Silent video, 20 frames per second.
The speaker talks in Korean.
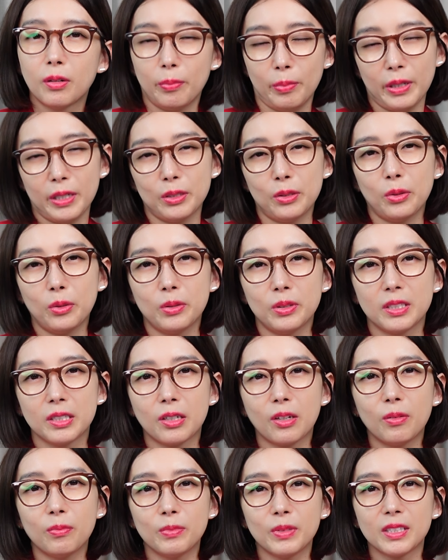배소연일
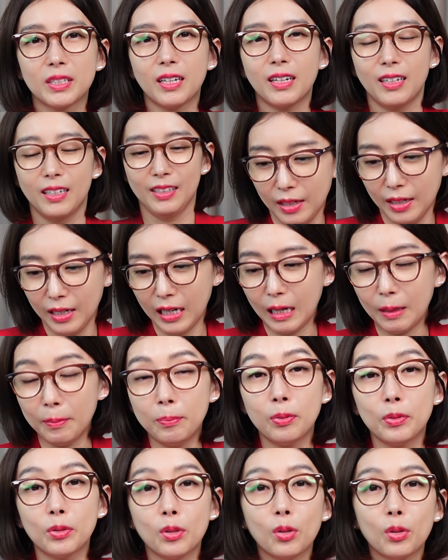겁니다.
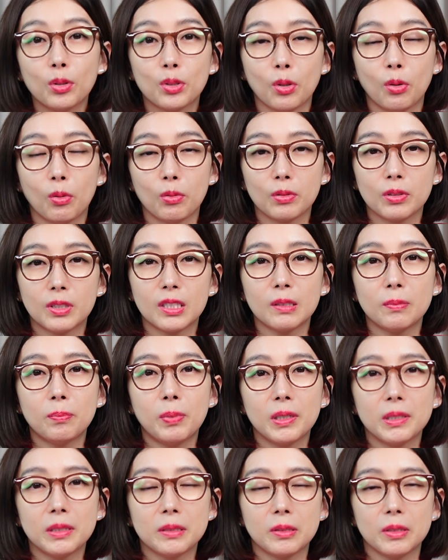앞으로
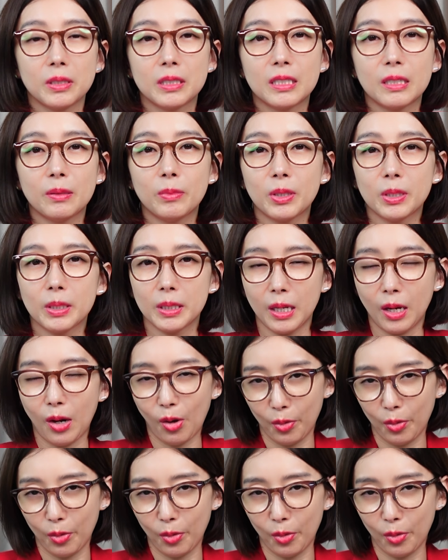정치판에서 이재명이